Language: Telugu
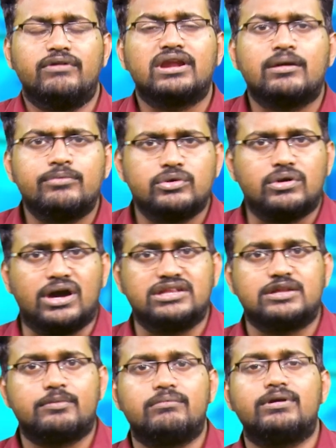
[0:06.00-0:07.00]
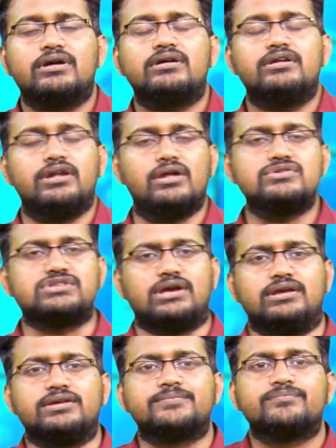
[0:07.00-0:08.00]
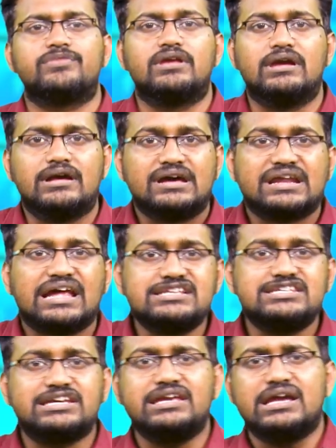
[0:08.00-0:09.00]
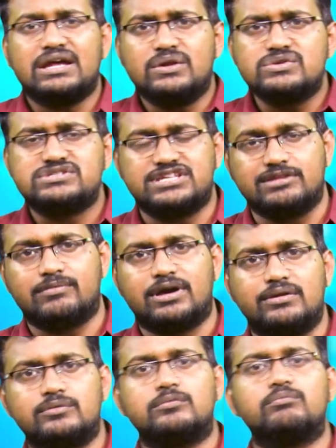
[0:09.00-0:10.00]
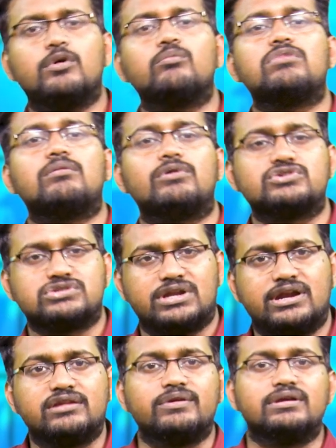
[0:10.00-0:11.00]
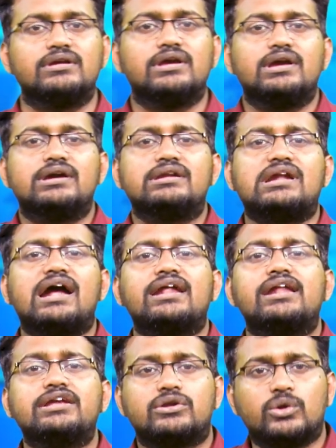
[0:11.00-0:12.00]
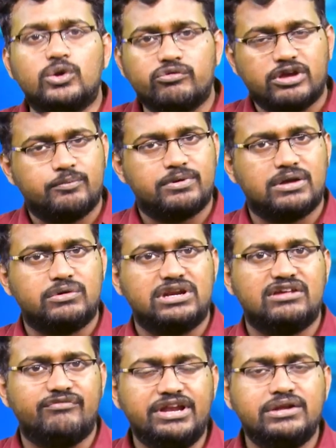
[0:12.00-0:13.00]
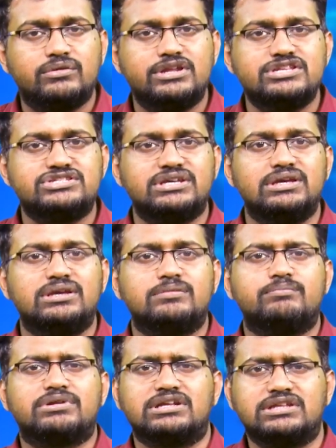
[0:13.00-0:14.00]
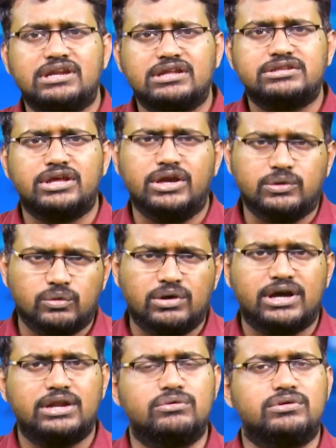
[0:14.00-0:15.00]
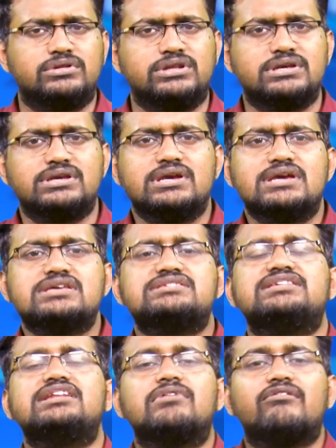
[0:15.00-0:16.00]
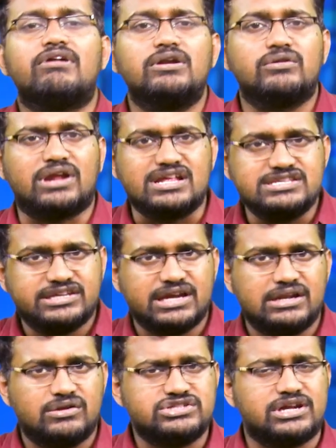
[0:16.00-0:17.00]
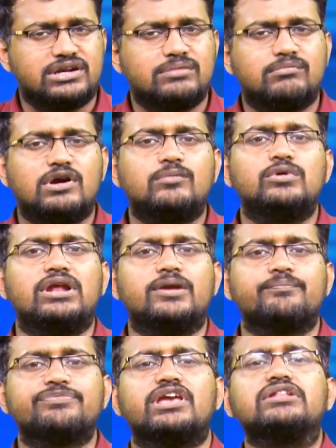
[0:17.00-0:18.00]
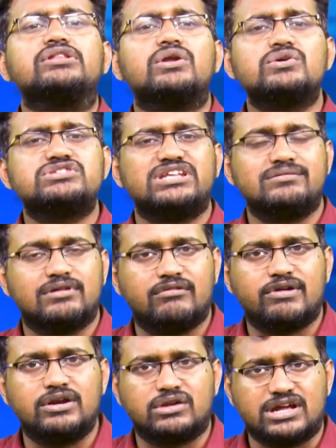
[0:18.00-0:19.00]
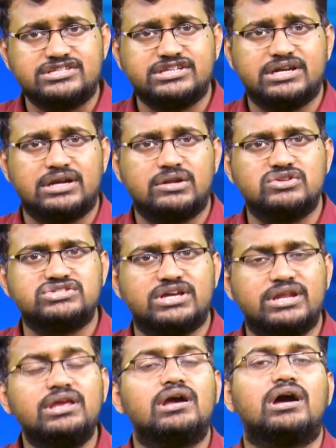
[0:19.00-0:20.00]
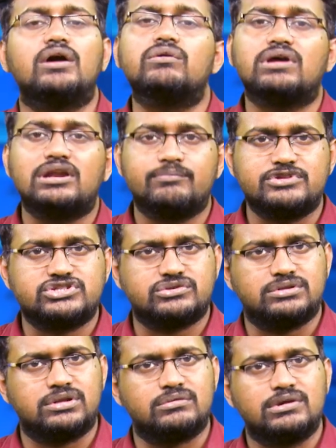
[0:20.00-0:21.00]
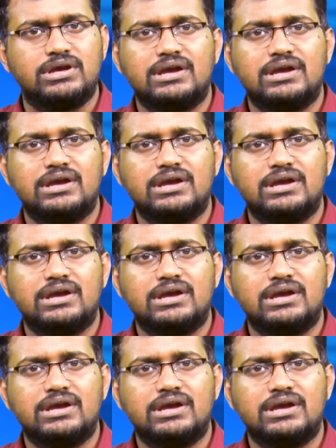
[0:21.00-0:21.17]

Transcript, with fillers: వెల్కమ్ టు ఆంధ్రప్రభ నేను సాయి రాజకీయాలు సినిమాలు బొమ్మ బరుసు లాంటివి నాణ్యానికి రెండు వైపులా ఉండే వీటి గురించి ప్రాధాన్యత ఎక్కువగానే ఉంటుంది సినిమా వాళ్ళు రాజకీయాల్లో చేరటం మామూలే ఎందరో సినిమా వాళ్ళు రాజకీయాల్లో చేరి ఔరా అనిపించుకున్నారు